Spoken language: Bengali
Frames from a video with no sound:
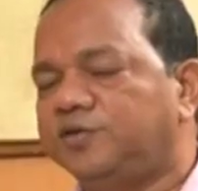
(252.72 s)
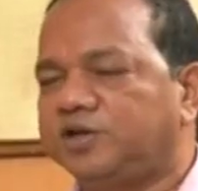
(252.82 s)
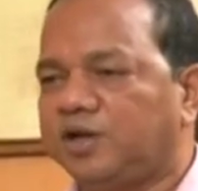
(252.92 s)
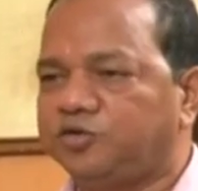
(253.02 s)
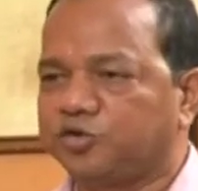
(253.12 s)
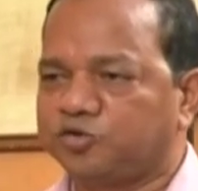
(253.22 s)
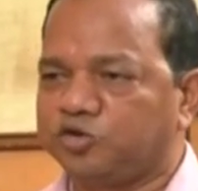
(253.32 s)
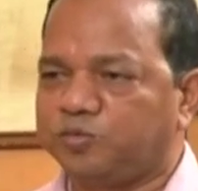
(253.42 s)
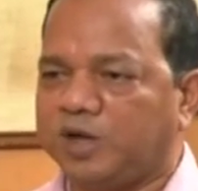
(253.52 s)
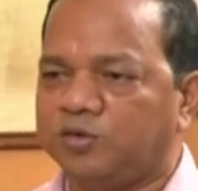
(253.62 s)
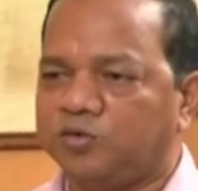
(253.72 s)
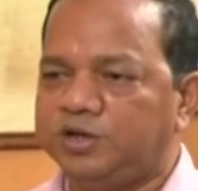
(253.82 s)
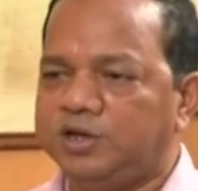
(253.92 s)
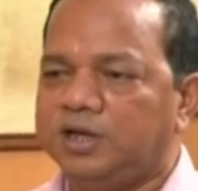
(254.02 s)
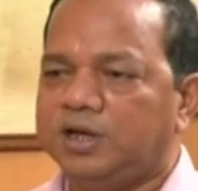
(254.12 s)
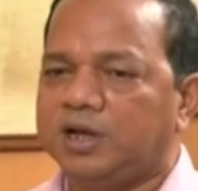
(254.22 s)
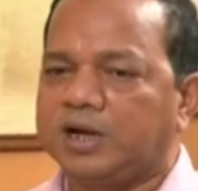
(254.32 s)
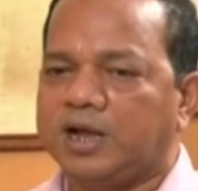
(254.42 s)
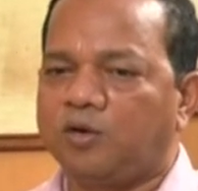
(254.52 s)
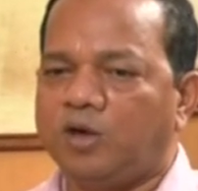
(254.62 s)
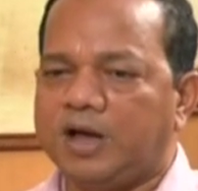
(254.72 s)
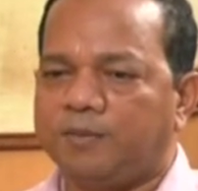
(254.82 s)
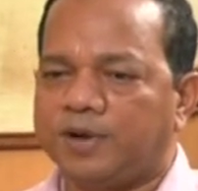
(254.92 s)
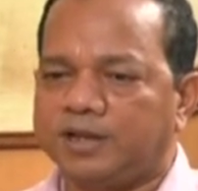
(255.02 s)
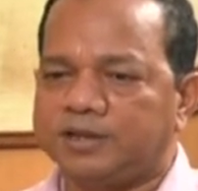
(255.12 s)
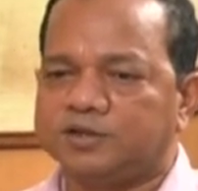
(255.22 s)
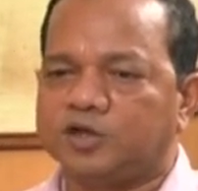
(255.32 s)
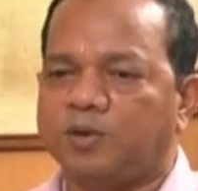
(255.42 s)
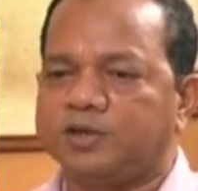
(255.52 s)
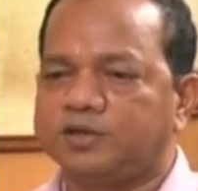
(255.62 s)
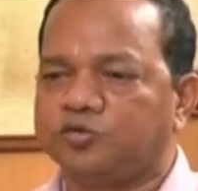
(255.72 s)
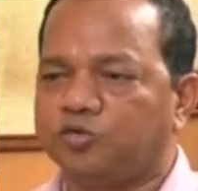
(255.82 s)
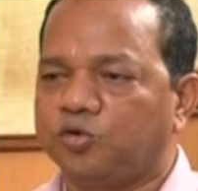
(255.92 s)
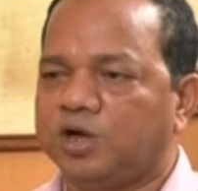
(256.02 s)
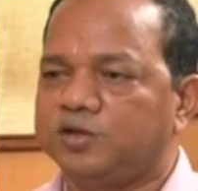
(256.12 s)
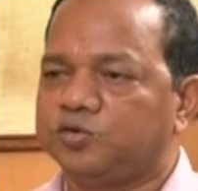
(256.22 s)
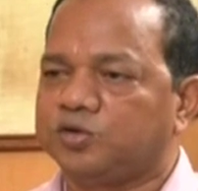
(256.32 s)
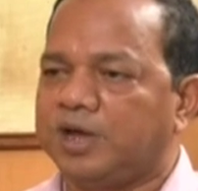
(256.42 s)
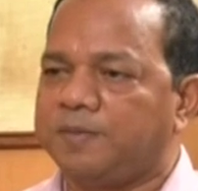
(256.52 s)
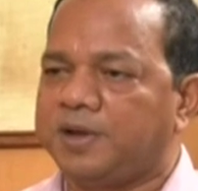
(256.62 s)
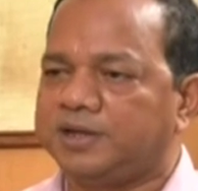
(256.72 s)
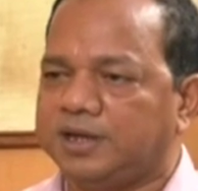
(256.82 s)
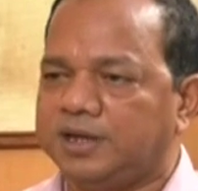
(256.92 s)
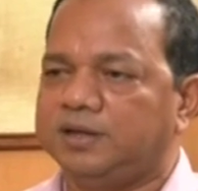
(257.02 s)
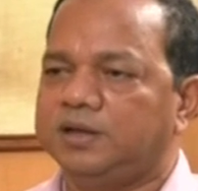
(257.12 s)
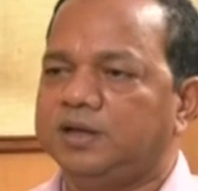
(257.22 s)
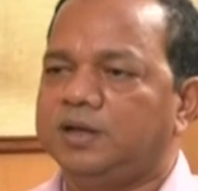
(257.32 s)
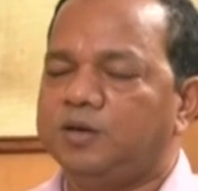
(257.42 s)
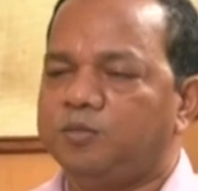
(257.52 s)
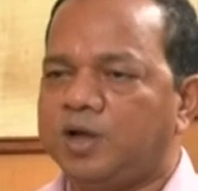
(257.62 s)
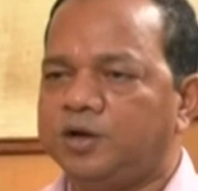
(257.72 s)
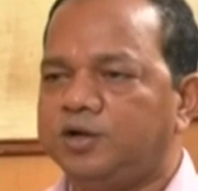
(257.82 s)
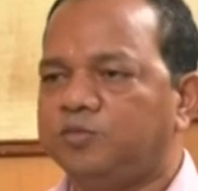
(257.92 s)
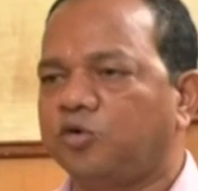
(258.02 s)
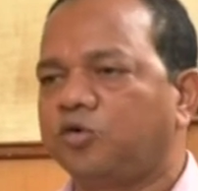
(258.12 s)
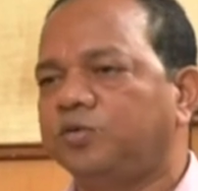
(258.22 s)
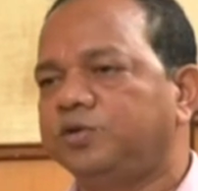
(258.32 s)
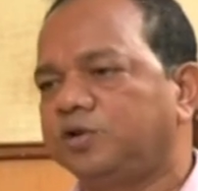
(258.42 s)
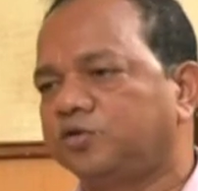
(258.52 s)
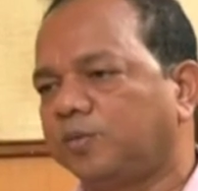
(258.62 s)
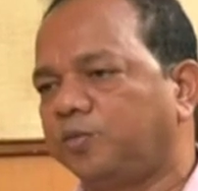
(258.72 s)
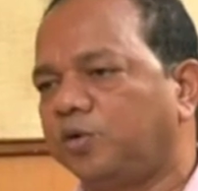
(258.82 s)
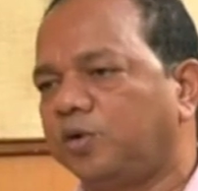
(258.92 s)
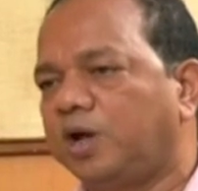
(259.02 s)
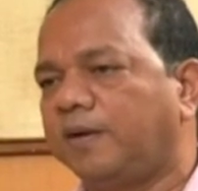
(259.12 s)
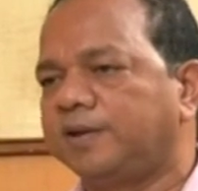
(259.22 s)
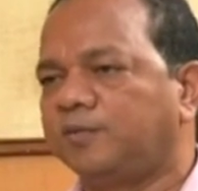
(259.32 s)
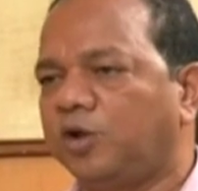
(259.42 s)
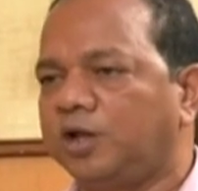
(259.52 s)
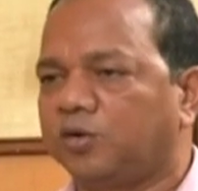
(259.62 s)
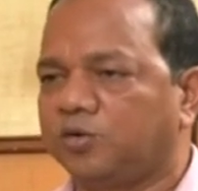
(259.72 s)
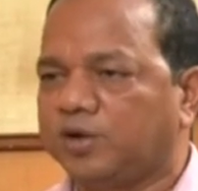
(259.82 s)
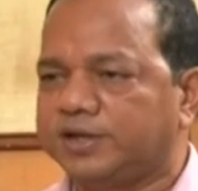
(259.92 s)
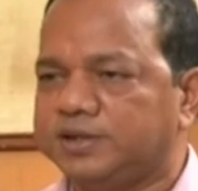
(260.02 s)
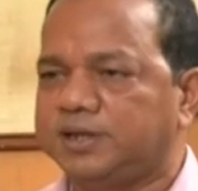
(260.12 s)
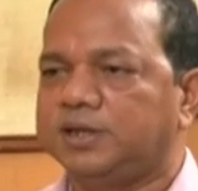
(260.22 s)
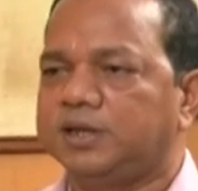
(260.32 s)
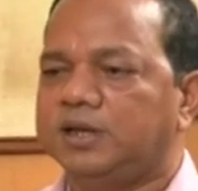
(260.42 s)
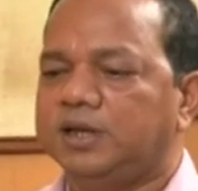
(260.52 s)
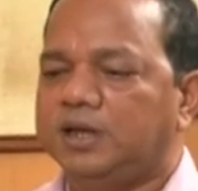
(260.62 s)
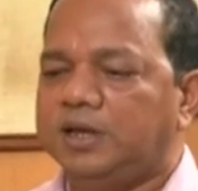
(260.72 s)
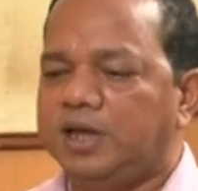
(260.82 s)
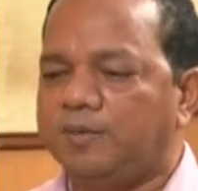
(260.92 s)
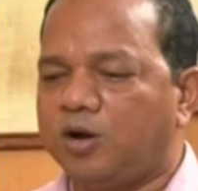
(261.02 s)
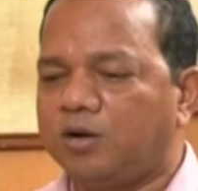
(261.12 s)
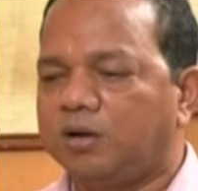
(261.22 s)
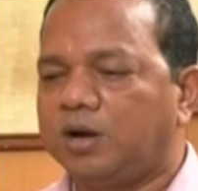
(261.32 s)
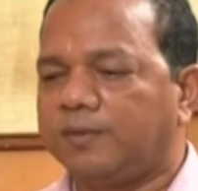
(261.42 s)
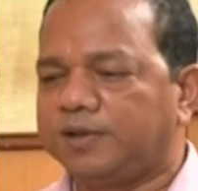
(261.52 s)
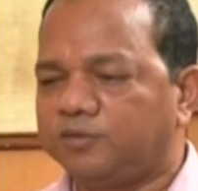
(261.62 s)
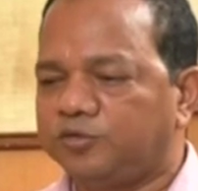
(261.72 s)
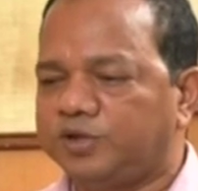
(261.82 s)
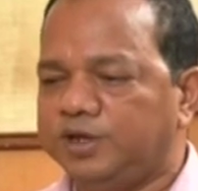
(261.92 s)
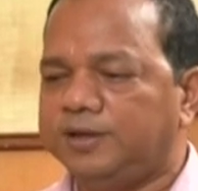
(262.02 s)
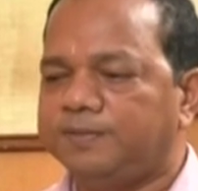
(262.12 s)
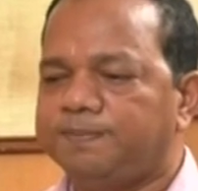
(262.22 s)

সেটাও যথেষ্ট পালন করি কারণ আমরা যে সামাজিক সুরক্ষা যোজনা আপনারা জানেন মাননীয় মুখ্যমন্ত্রীর স্বপ্ন আমাদের মলয় ঘটক আছে এবং আমাদের মন্ত্রী